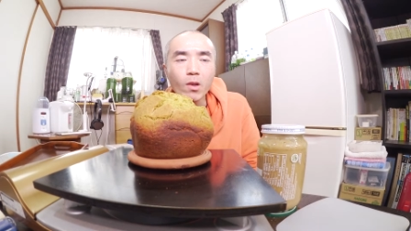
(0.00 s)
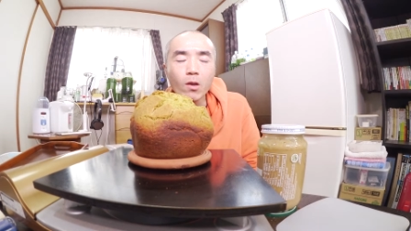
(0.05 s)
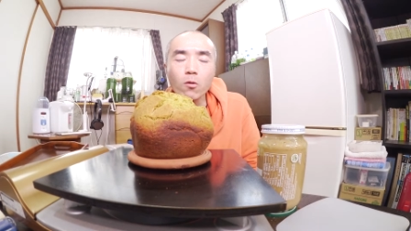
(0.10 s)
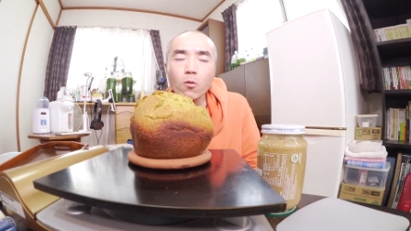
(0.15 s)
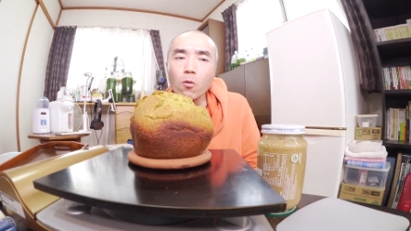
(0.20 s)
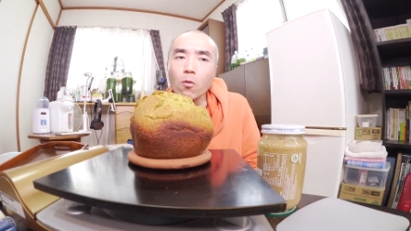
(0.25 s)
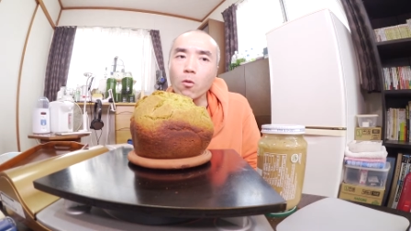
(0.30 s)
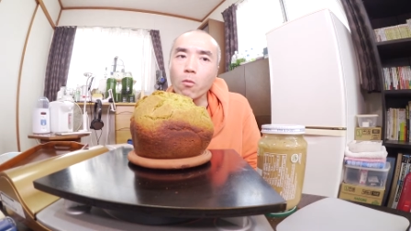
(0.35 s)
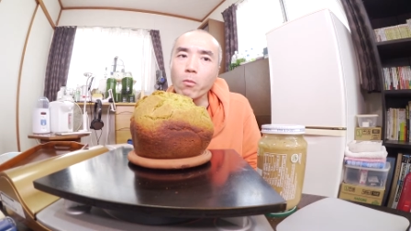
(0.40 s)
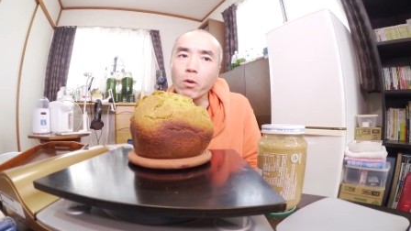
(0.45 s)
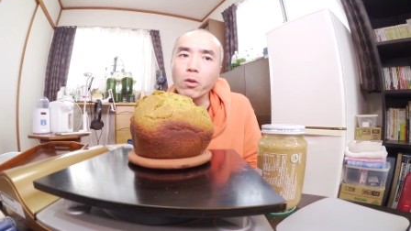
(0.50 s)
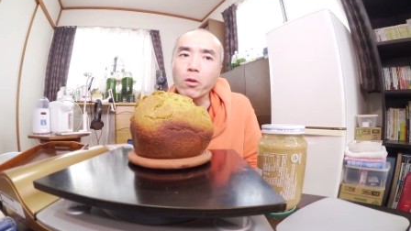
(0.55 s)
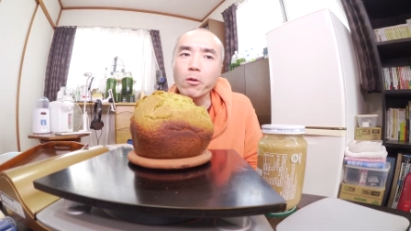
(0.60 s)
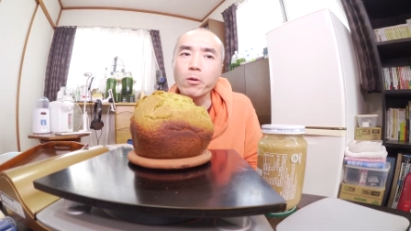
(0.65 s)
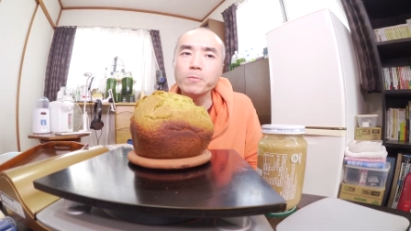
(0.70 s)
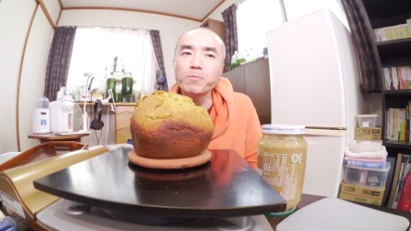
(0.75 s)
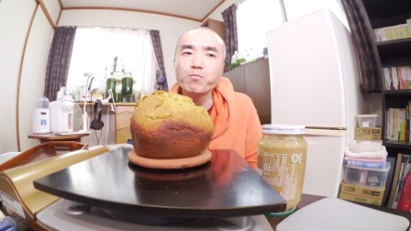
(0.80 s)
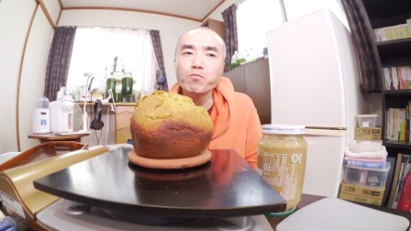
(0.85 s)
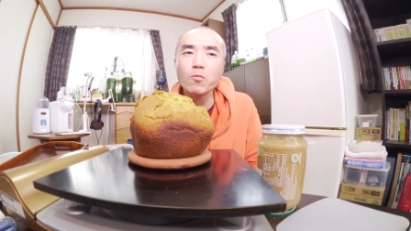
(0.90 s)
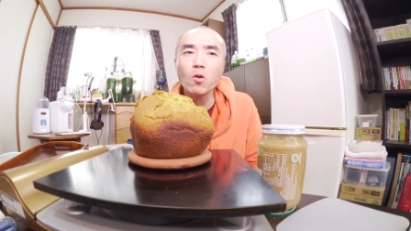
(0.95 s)
そこまで
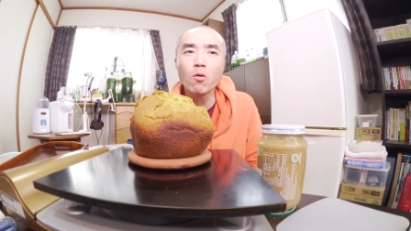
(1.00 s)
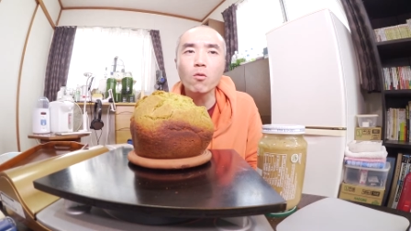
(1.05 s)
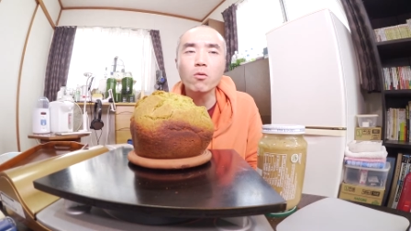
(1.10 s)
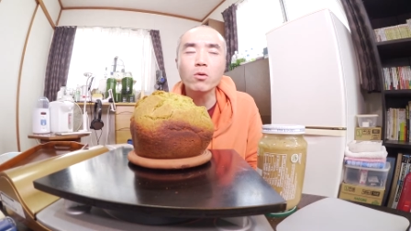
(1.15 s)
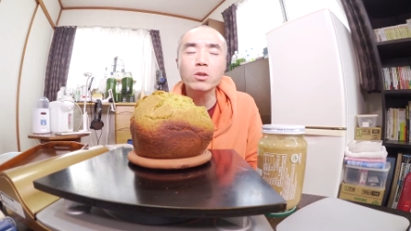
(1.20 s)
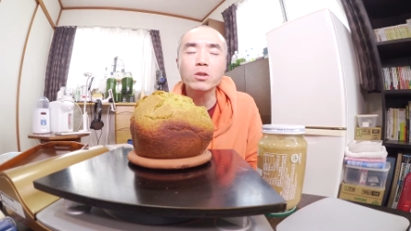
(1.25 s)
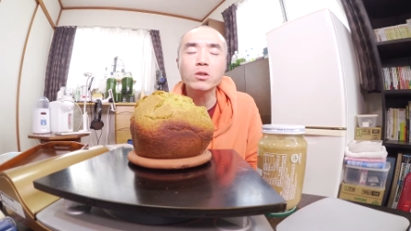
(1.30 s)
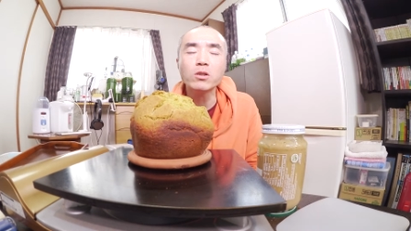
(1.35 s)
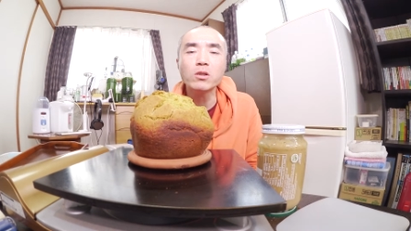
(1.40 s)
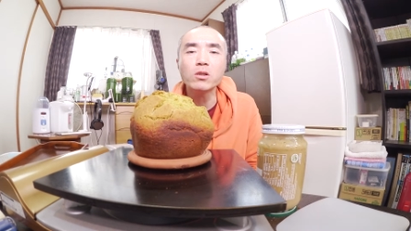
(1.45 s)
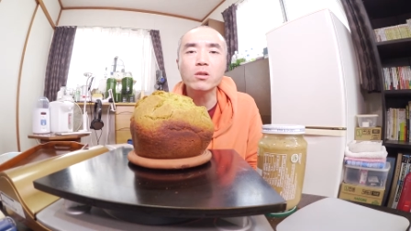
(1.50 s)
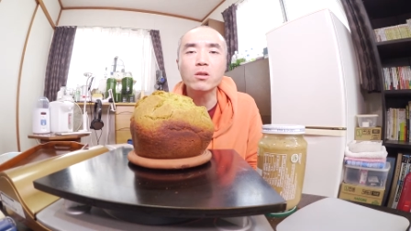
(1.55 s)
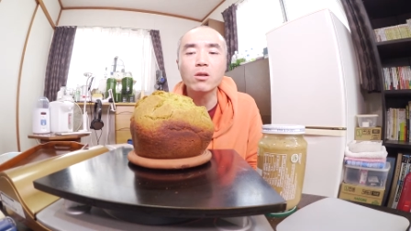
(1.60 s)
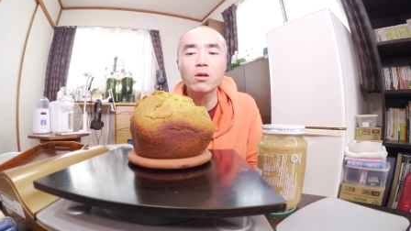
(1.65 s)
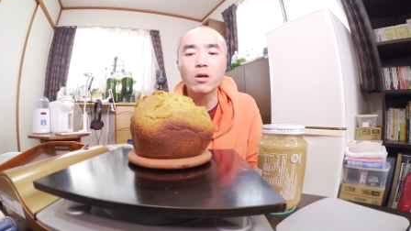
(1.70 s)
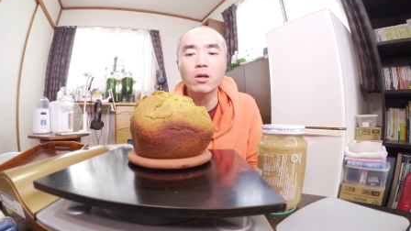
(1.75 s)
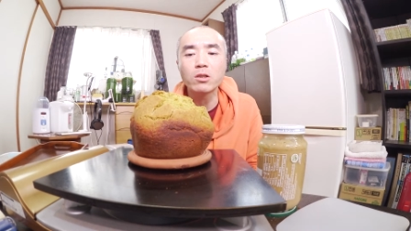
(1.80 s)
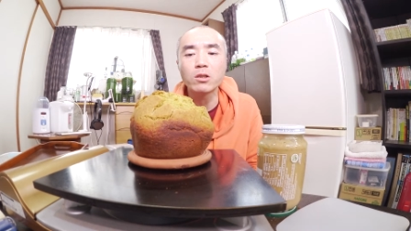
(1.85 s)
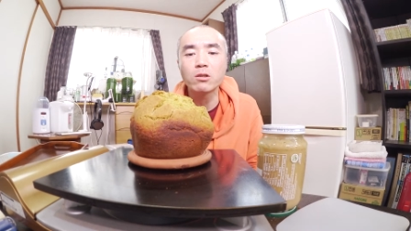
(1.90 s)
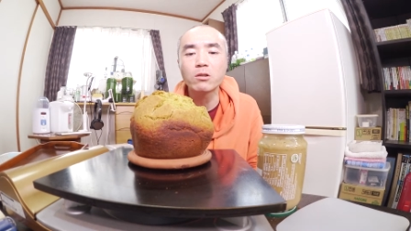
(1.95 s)
美味しいって
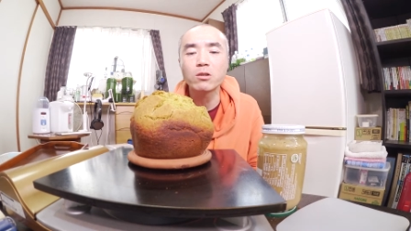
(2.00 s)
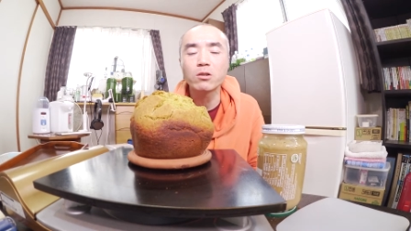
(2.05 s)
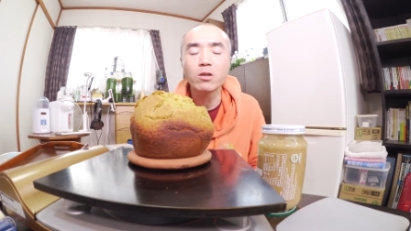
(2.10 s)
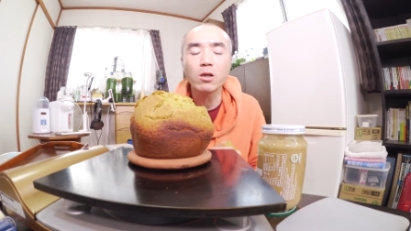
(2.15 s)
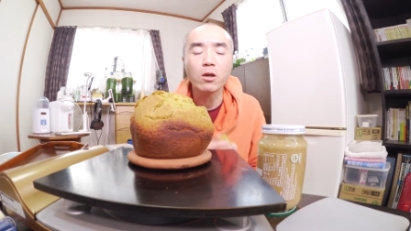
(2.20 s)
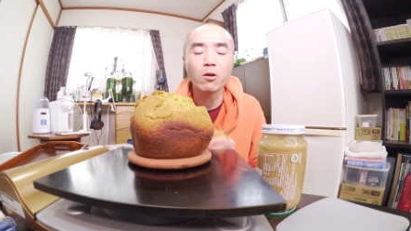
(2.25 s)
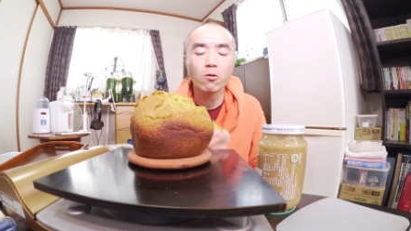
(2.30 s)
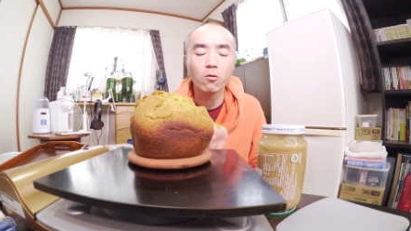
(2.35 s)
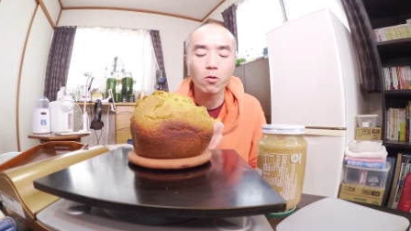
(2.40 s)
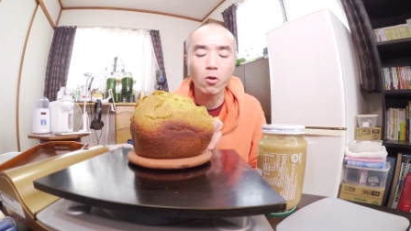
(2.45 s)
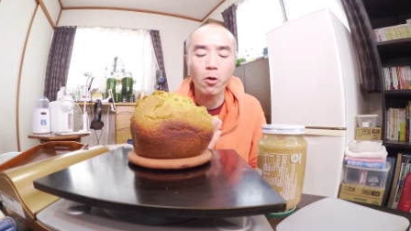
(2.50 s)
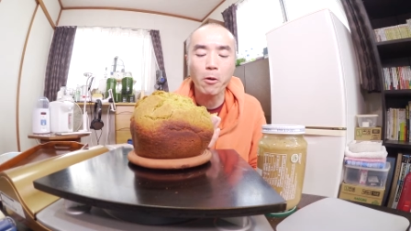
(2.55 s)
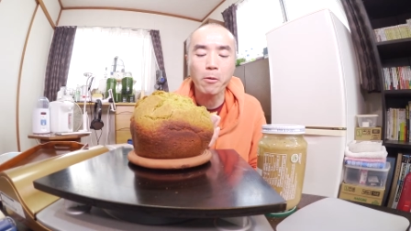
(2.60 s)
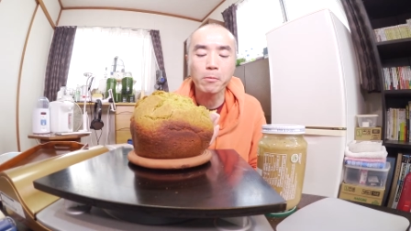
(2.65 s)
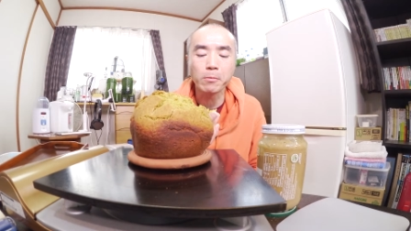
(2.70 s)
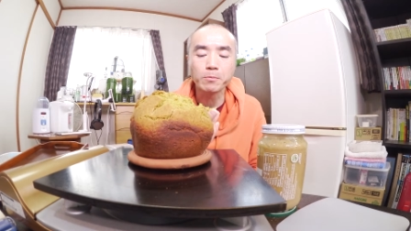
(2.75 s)
感じしないけどな